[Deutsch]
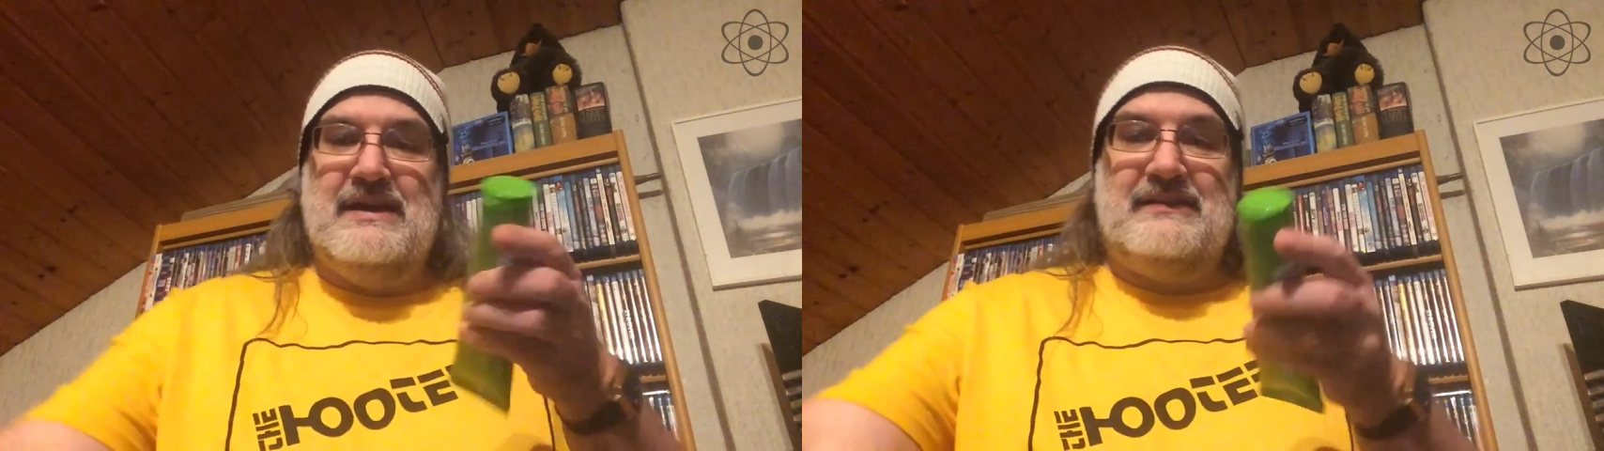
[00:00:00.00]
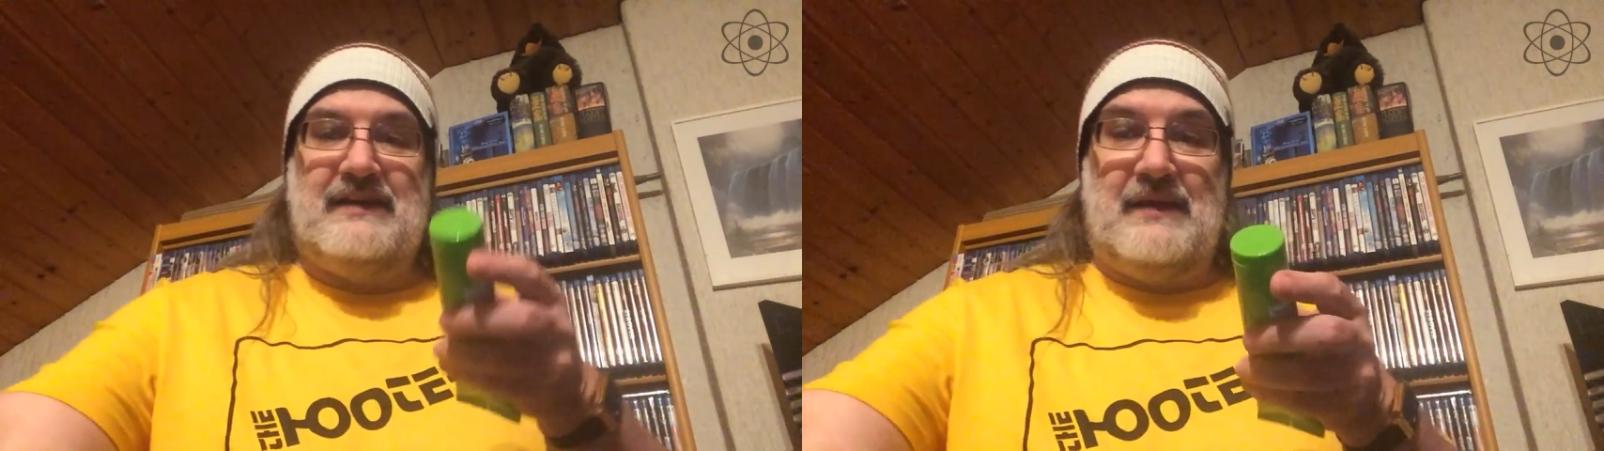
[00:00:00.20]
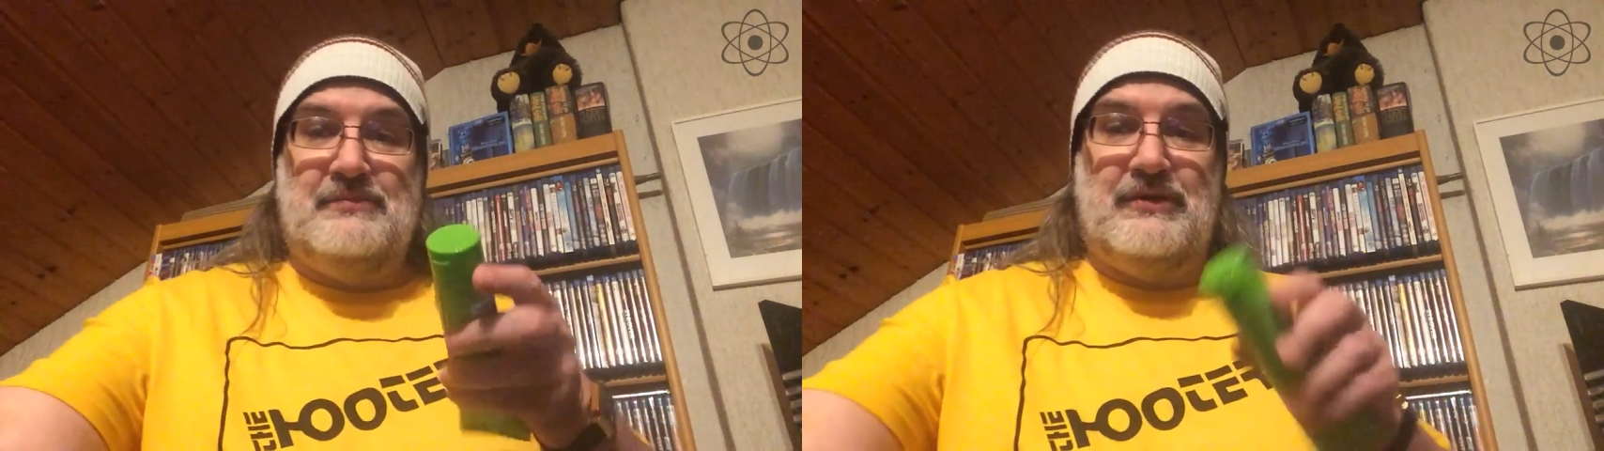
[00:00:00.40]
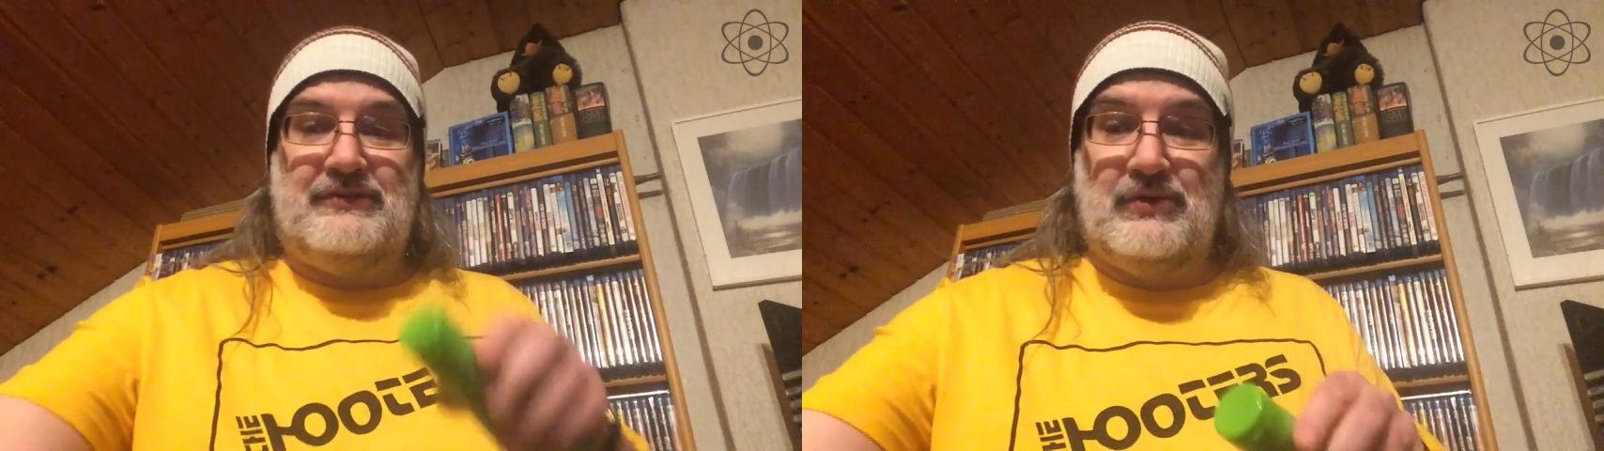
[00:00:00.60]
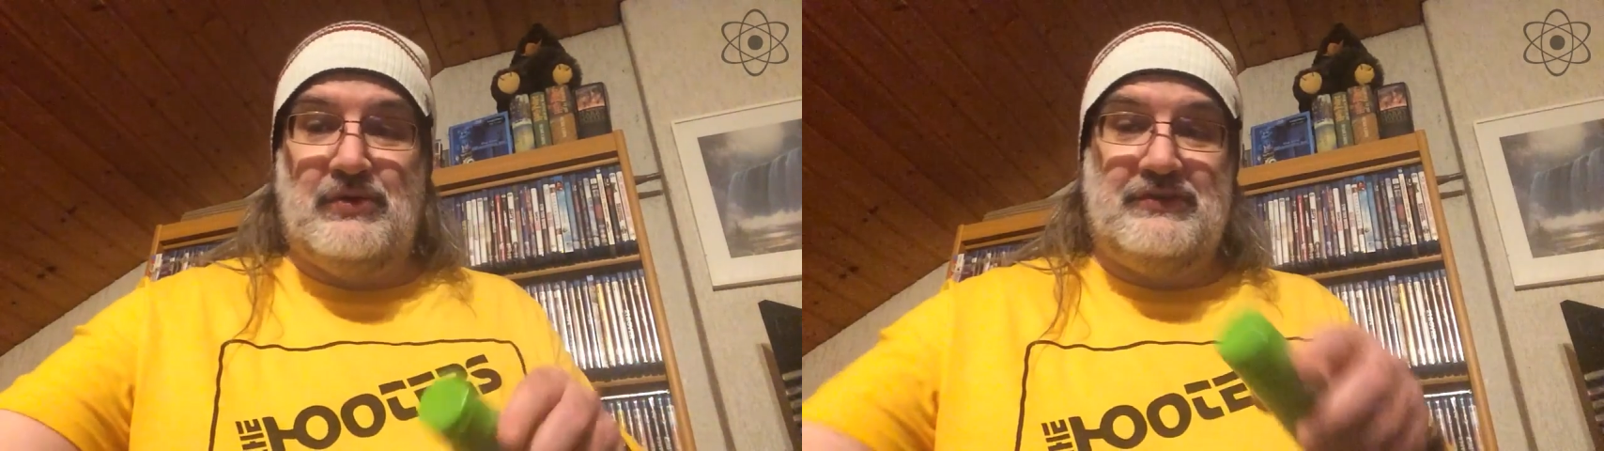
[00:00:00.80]

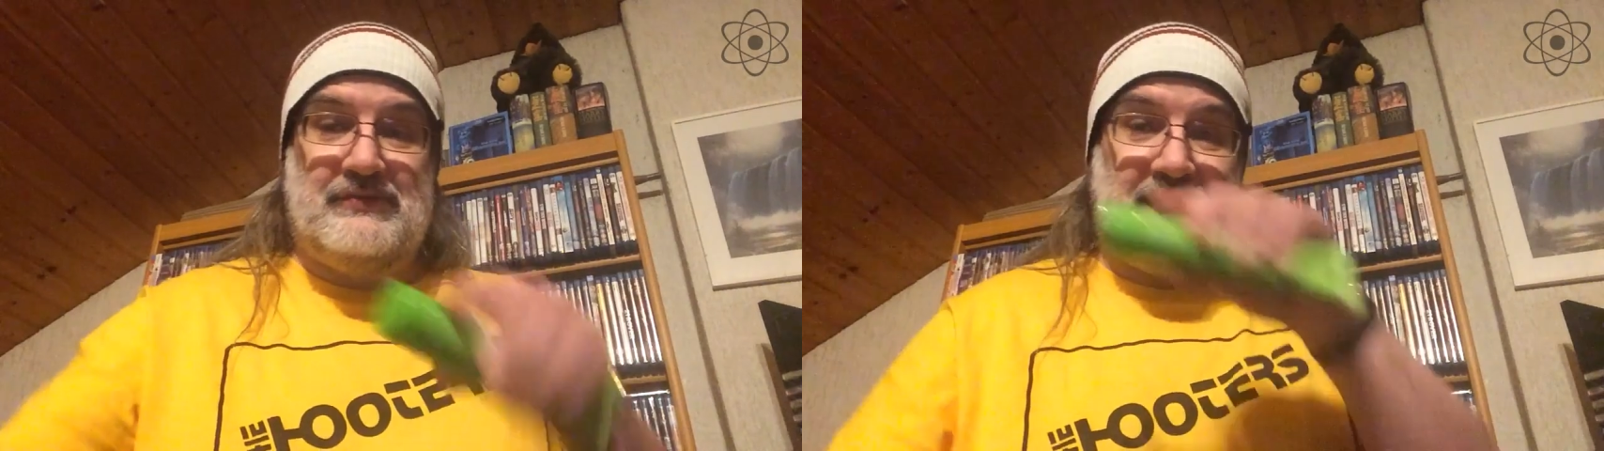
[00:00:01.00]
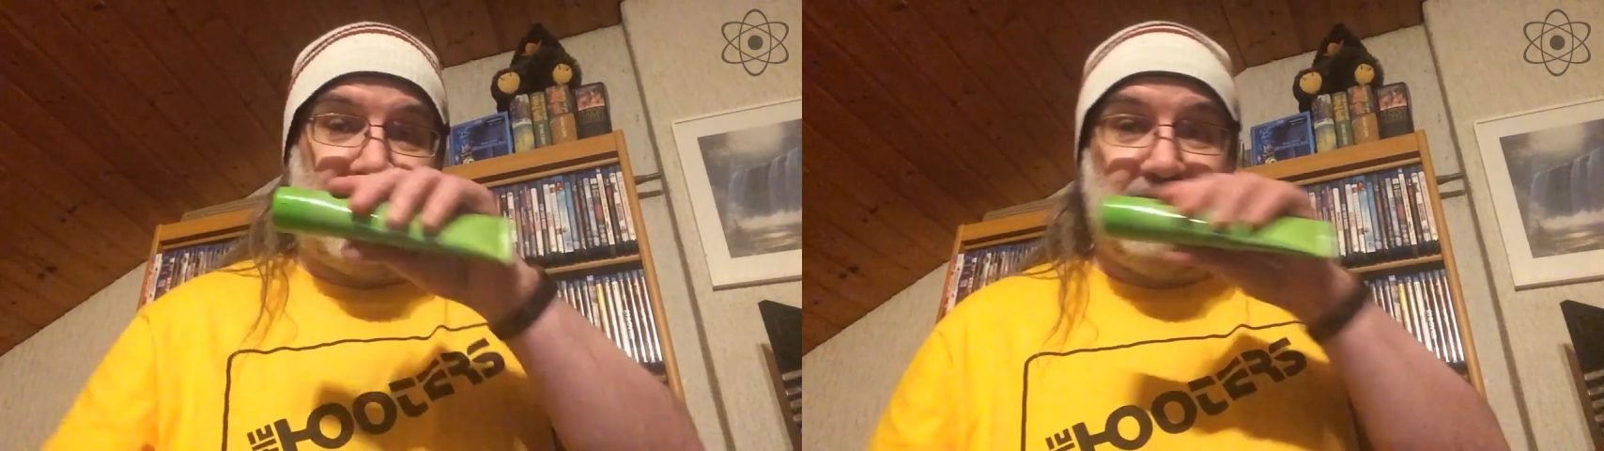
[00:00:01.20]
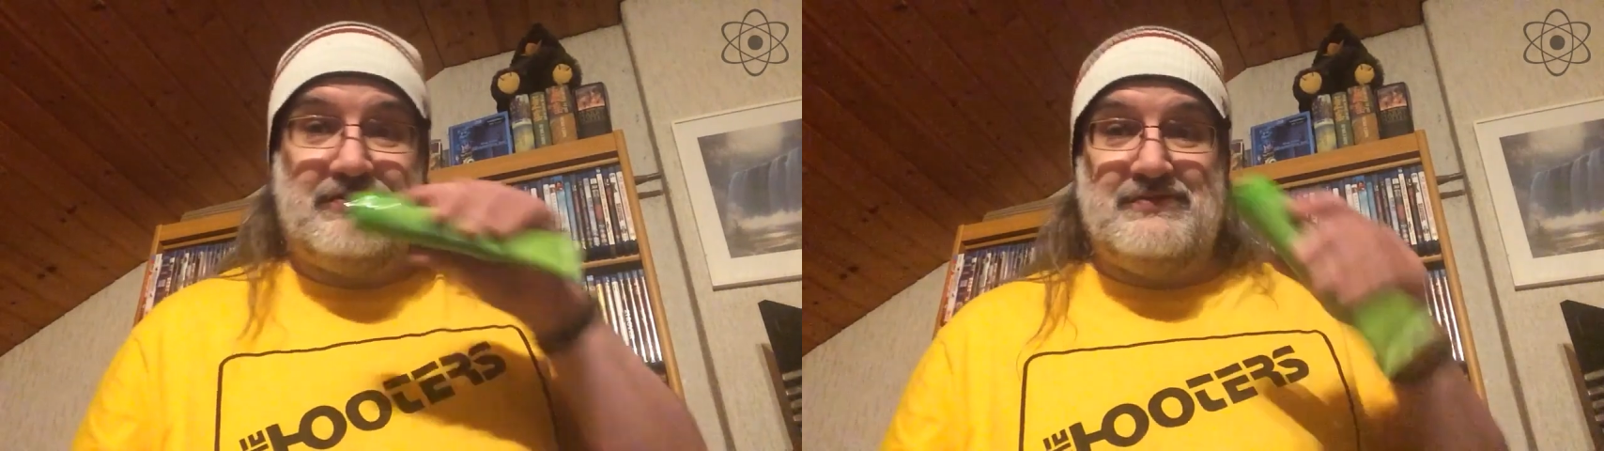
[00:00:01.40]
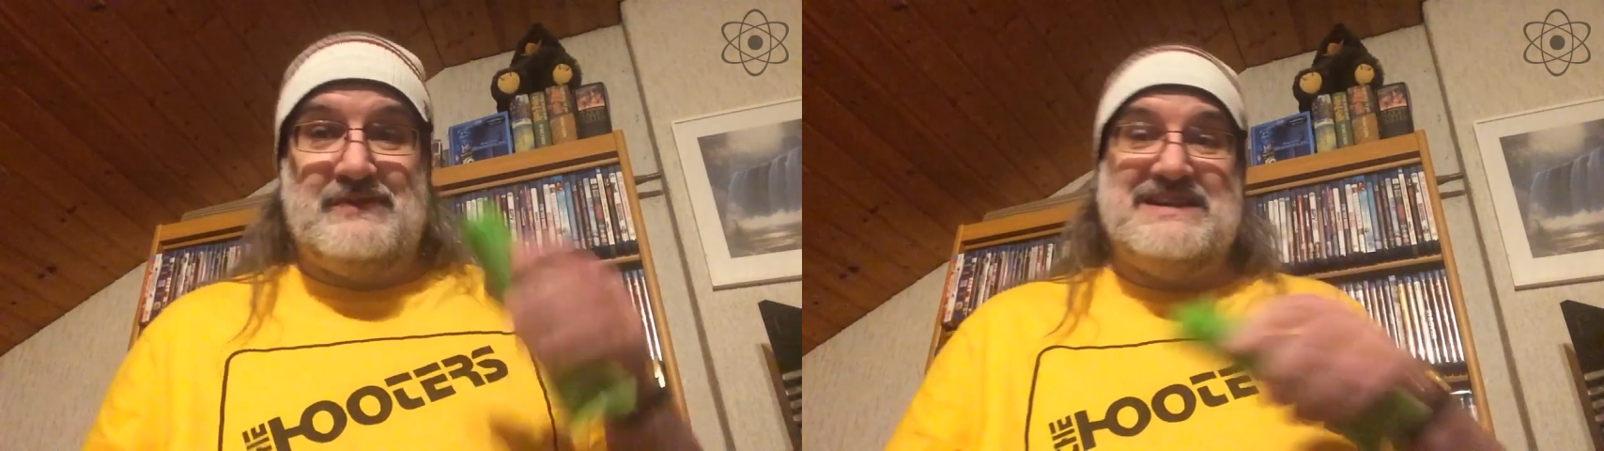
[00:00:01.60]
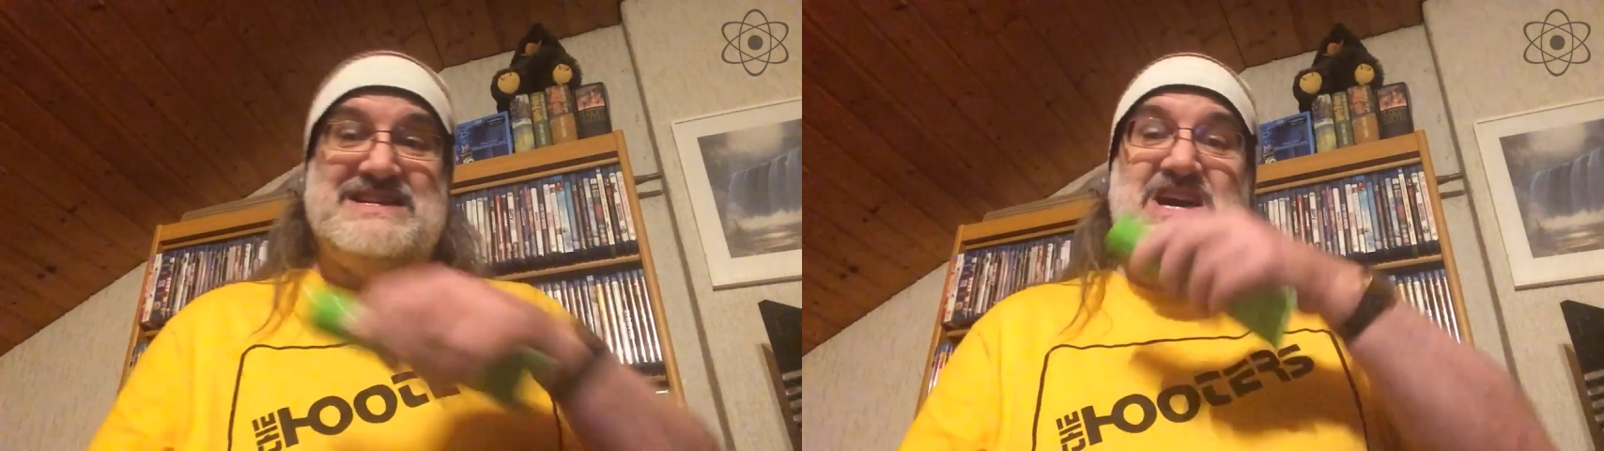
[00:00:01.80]
Zahnbürste holen zum
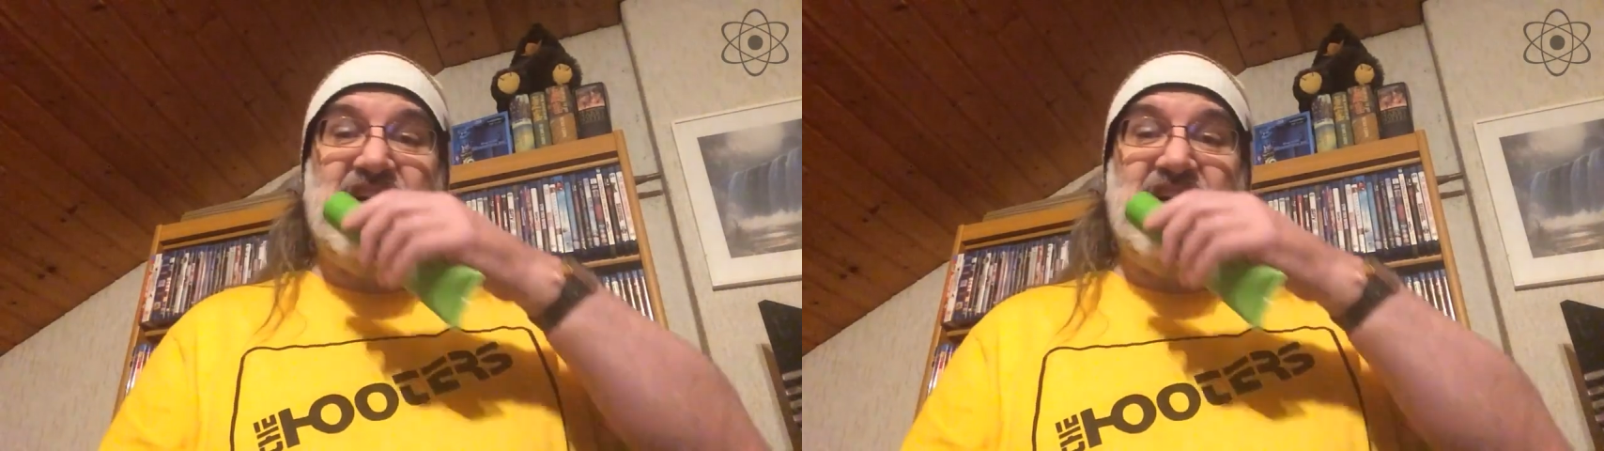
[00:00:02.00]
draufschmieren.